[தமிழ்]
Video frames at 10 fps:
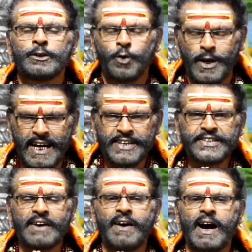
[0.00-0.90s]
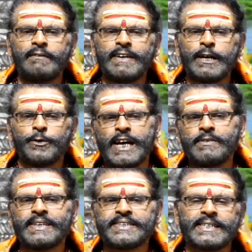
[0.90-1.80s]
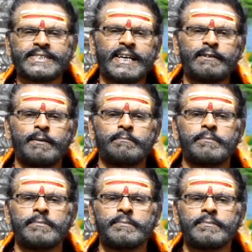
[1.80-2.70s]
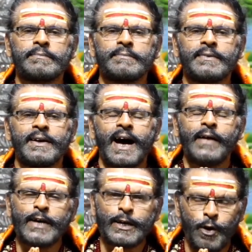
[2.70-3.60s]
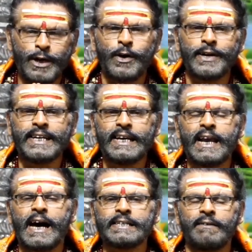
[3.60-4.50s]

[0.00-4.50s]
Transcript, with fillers: நோயற்ற வாழ்வே குறைவற்ற செல்வம் அந்த நோய் நொடி இல்லாத